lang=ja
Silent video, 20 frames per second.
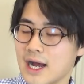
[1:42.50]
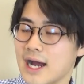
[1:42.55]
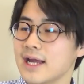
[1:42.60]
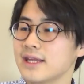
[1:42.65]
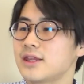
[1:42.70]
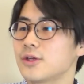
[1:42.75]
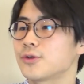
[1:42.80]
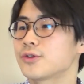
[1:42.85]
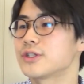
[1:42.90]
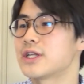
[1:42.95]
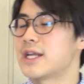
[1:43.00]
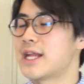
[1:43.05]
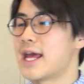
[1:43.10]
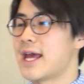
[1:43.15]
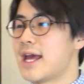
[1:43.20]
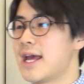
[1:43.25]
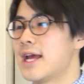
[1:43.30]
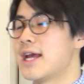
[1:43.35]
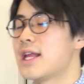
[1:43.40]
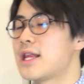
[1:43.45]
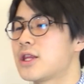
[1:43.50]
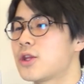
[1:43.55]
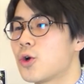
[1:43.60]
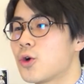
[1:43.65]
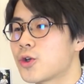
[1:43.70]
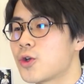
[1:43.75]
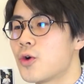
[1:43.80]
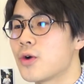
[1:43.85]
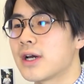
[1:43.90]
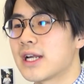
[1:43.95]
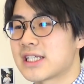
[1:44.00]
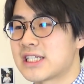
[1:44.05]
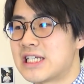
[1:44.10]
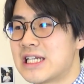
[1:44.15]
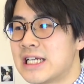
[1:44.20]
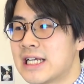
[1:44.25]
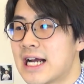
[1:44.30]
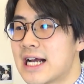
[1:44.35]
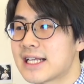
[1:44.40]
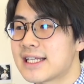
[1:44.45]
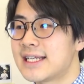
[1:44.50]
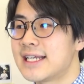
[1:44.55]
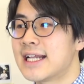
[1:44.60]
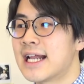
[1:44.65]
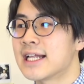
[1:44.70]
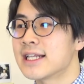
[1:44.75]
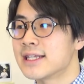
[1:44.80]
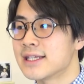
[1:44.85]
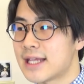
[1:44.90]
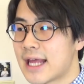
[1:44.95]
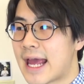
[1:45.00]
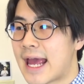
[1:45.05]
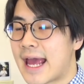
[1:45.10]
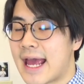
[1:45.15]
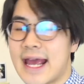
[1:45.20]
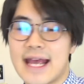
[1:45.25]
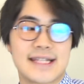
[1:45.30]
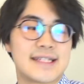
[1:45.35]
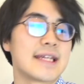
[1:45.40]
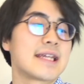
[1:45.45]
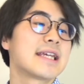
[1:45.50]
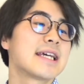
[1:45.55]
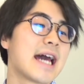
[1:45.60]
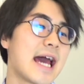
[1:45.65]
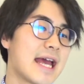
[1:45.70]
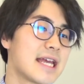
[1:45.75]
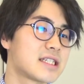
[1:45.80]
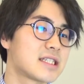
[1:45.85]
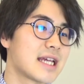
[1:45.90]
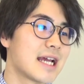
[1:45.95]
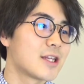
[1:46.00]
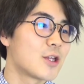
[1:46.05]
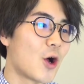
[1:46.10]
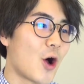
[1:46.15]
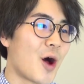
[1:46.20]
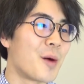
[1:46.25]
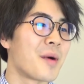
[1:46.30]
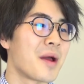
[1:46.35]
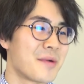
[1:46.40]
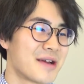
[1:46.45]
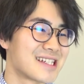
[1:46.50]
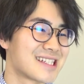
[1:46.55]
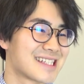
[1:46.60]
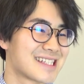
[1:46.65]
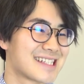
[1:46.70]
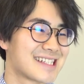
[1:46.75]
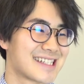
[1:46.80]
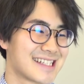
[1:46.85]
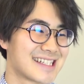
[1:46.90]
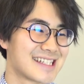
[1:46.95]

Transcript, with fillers: はいってことでねえー、っと今日から新学期なんで、えー、席替えしたいと思います